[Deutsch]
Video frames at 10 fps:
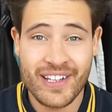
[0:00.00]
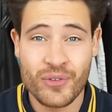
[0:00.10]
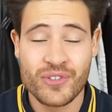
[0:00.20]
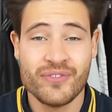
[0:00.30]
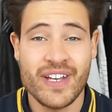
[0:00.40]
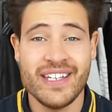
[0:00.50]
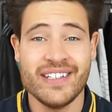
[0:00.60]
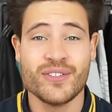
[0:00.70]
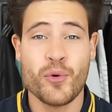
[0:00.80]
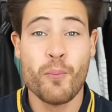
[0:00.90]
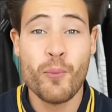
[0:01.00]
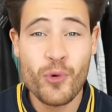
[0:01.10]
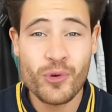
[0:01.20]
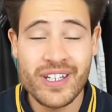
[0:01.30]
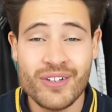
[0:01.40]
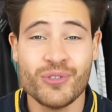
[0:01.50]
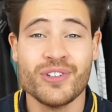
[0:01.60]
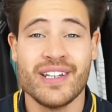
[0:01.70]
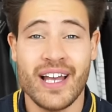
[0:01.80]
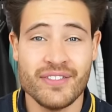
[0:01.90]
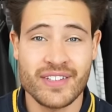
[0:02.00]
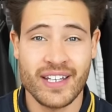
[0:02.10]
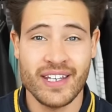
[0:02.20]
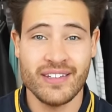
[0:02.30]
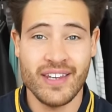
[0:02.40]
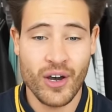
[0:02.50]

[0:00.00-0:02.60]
draußen, wenn es um Mode und Lifestyle geht.